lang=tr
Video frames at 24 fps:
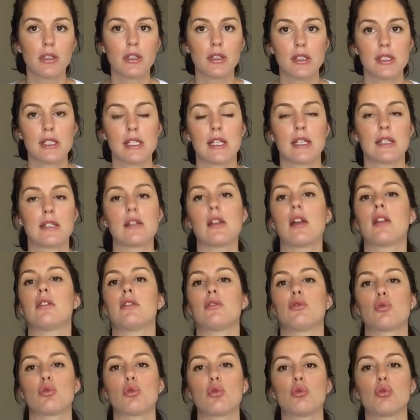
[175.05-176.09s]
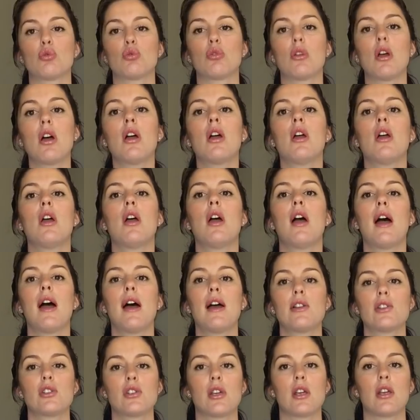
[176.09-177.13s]
48 saatin sonunda
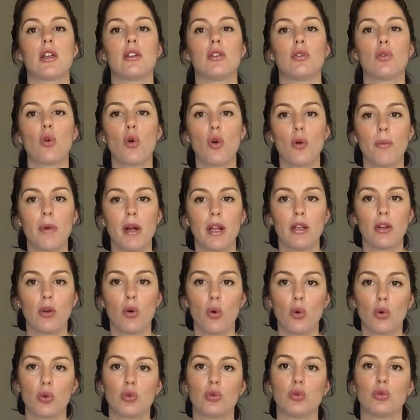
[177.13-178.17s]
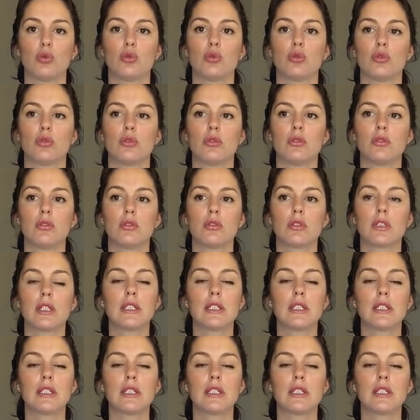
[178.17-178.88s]
her şey normal olduğu e,